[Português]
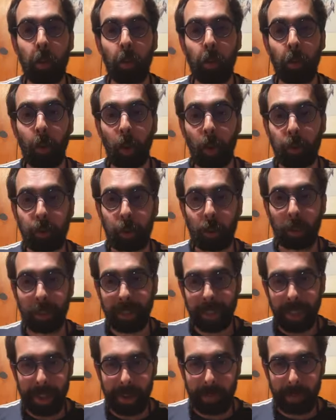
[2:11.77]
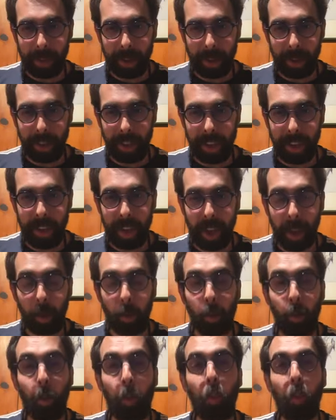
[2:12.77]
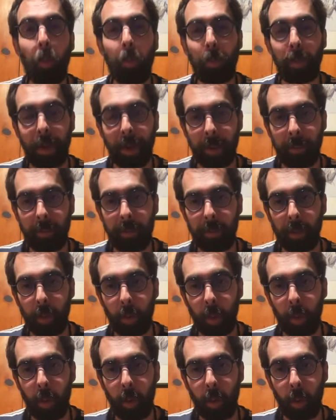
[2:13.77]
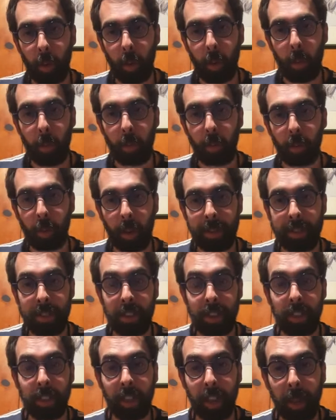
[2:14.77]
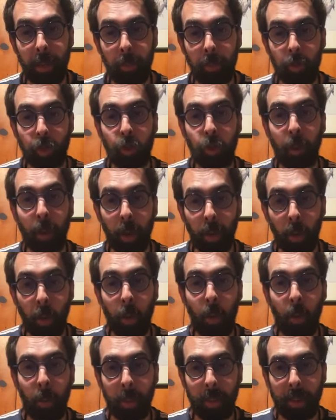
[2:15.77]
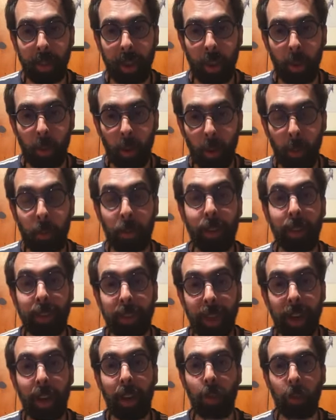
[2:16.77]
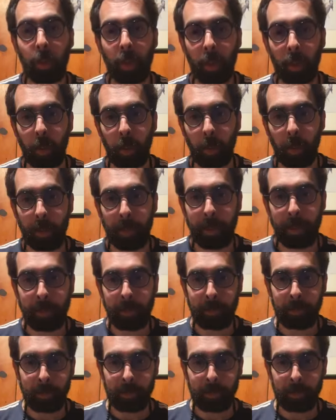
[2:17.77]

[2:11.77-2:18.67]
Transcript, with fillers: o nosso tema é a culpa, ou como nós lidamos com a culpa, né? Como lidar com a culpa.